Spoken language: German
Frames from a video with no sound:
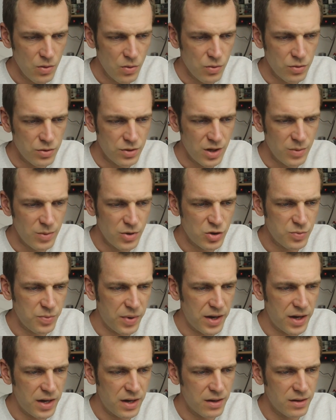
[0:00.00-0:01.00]
Und
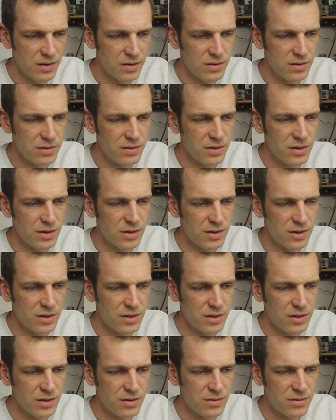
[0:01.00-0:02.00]
dementsprechend
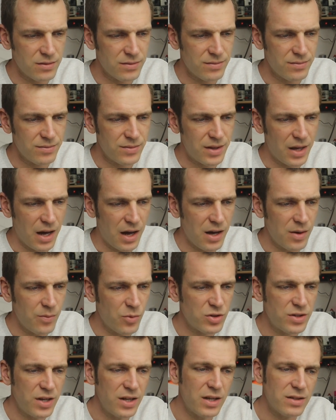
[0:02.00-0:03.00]
äh, ja,
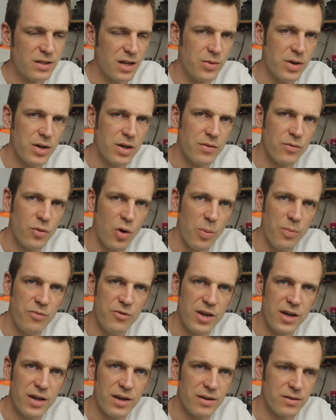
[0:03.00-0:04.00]
muss jeder selber irgendwo
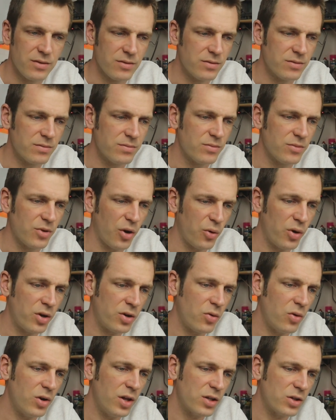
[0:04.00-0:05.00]
abwägen.
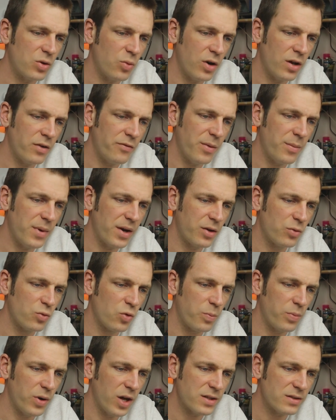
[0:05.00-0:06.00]
Röhrenkollektoren, wenn man
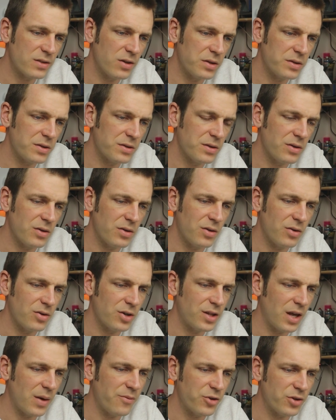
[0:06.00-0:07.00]
genug Platz hat, hat
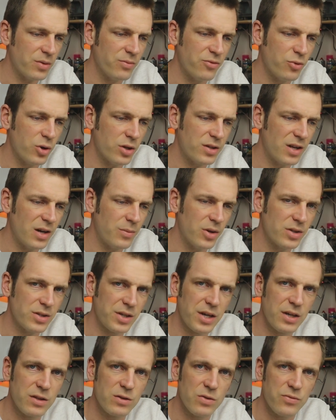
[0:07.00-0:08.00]
halt einfach den Vorteil, man
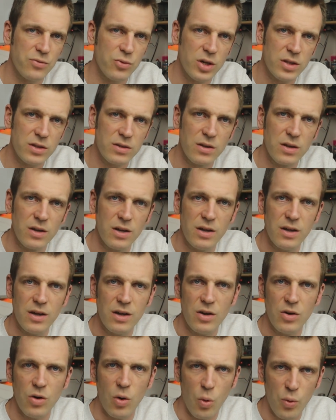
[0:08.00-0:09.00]
kriegt sofort
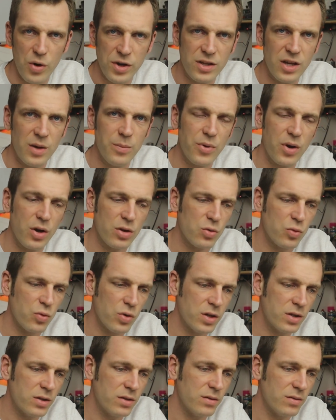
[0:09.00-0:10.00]
hohe
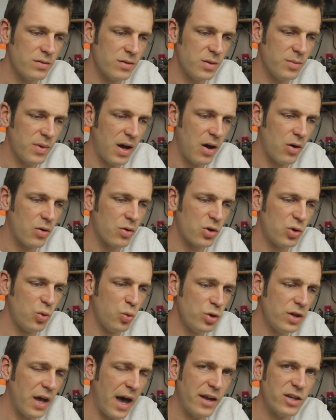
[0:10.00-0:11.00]
Temperaturen, die man auch
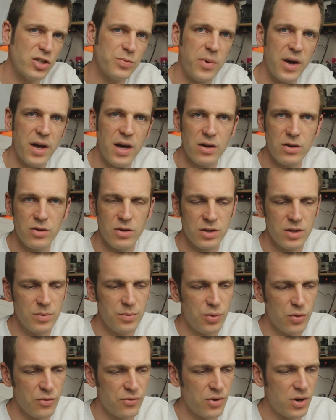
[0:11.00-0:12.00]
gut einspeichern kann
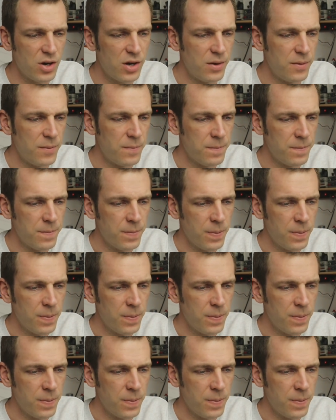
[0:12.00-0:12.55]
im Puffer.